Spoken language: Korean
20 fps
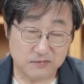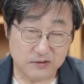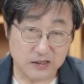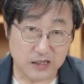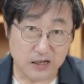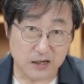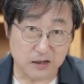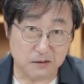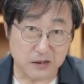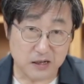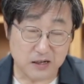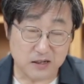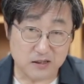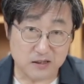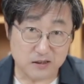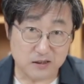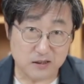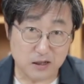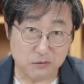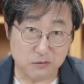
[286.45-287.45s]
얘를 매일
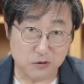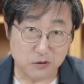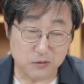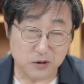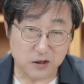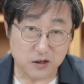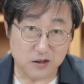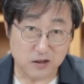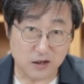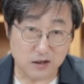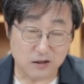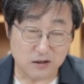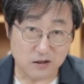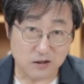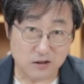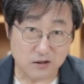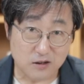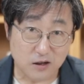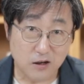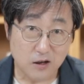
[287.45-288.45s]
쓰시다 보면, 예를
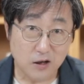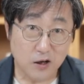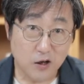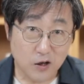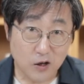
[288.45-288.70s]
들어서